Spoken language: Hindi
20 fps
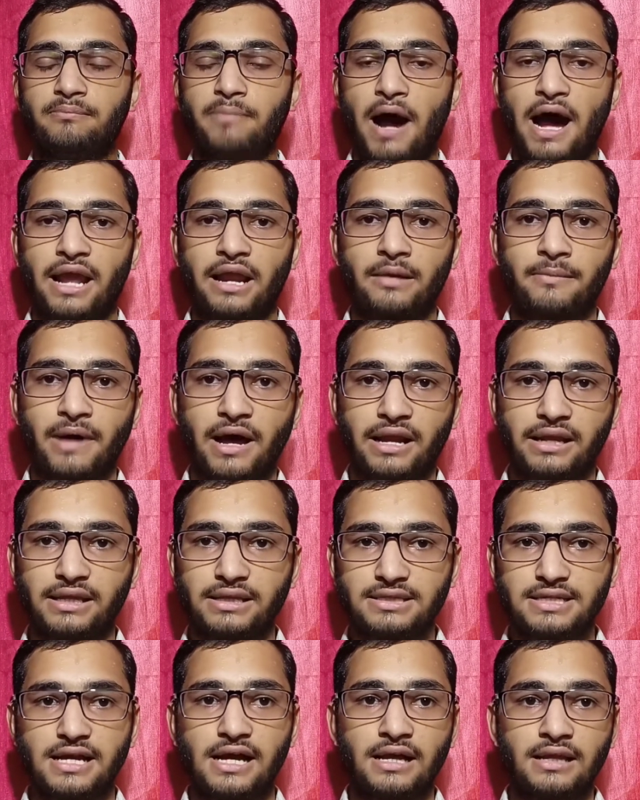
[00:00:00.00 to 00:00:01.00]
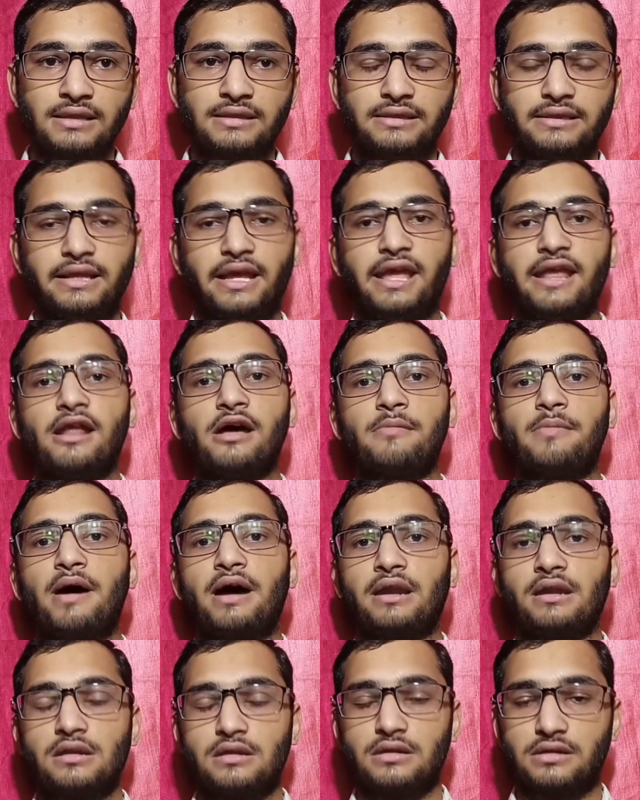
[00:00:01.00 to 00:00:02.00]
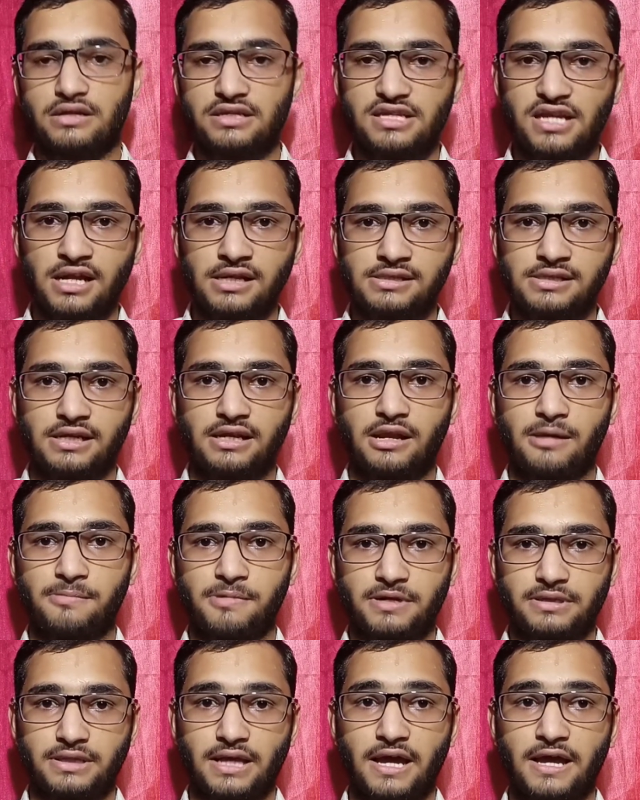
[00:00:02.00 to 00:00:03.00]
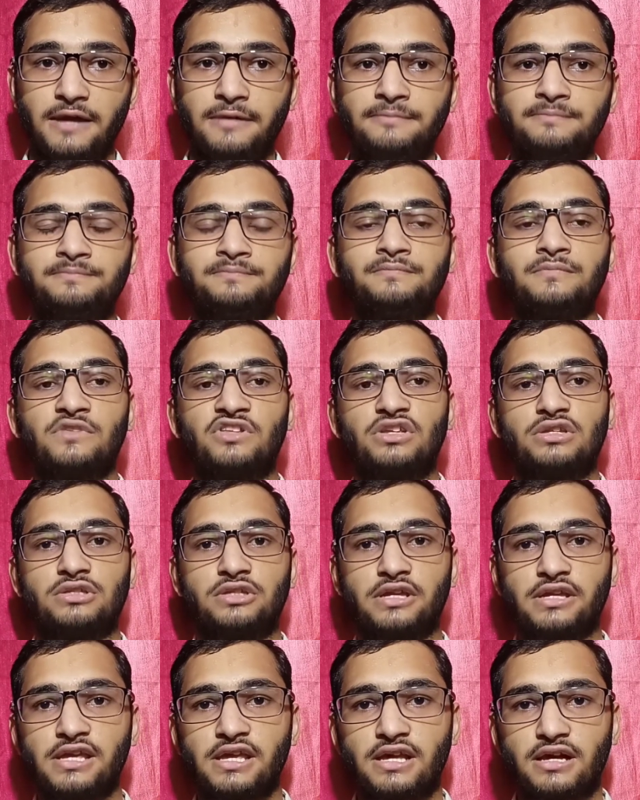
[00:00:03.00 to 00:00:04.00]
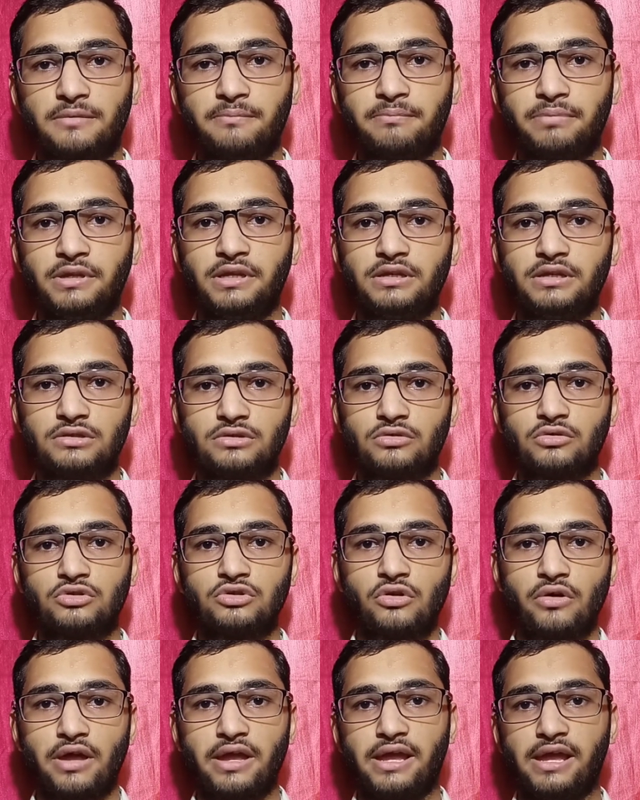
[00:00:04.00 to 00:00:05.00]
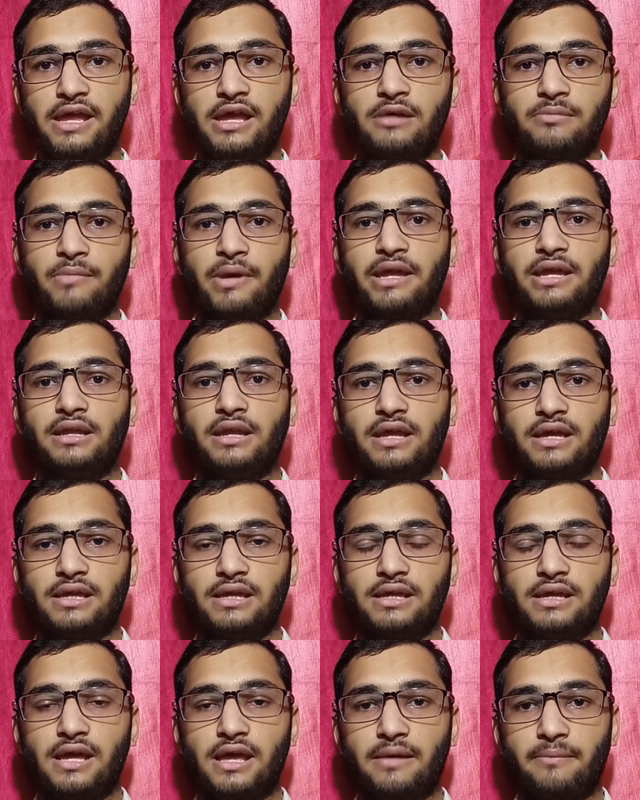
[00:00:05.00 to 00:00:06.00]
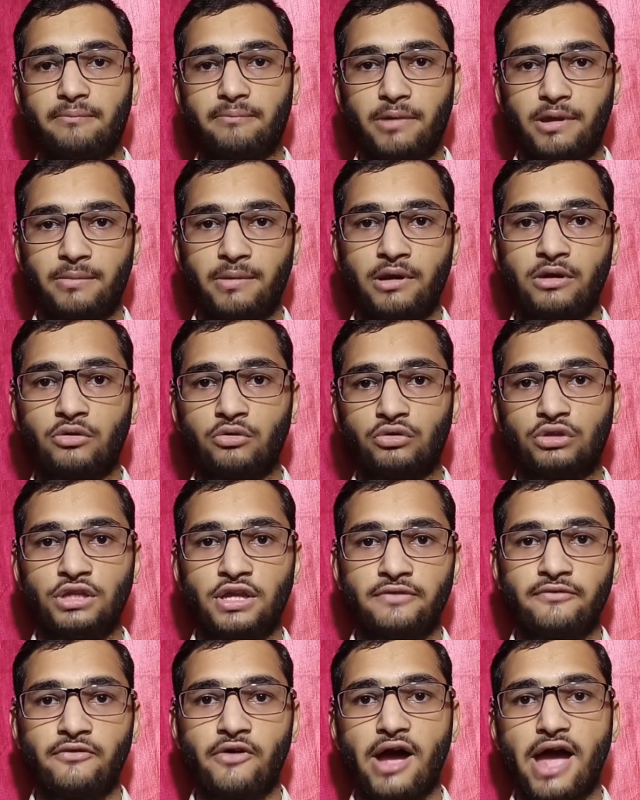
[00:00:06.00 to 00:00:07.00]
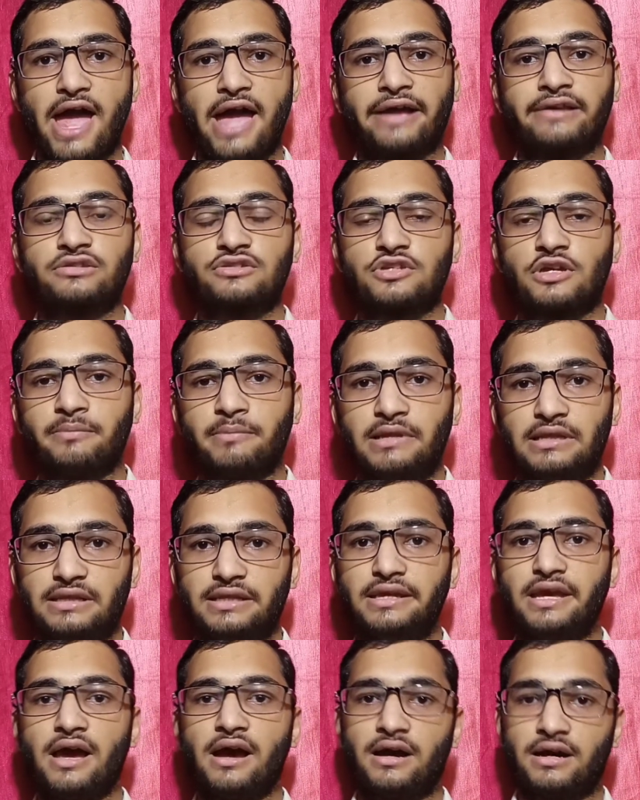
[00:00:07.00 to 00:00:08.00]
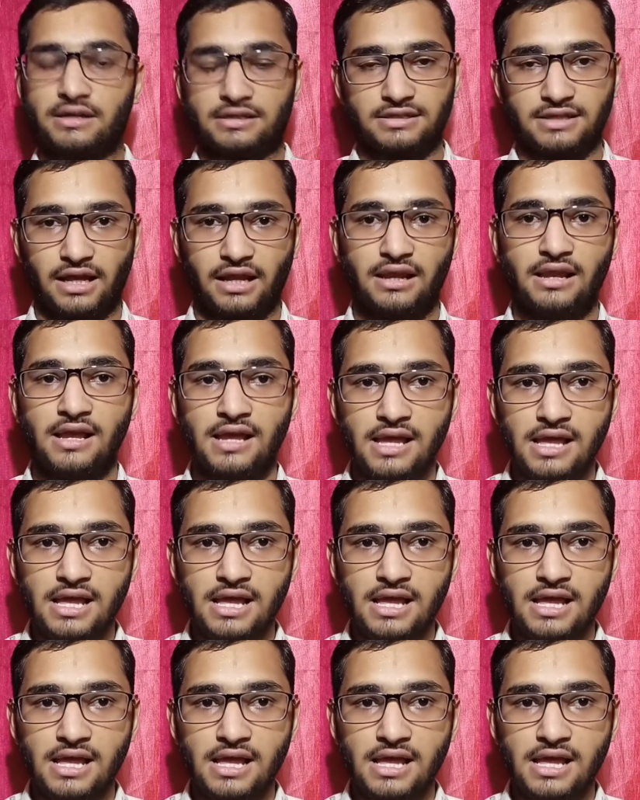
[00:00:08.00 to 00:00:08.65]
12 बार की जगह 13 बार रिचार्ज करना पड़ता है जिससे कि कंपनीज़ को जो एक महीने की पेमेंट होती है वो एक्स्ट्रा मिलती है हर साल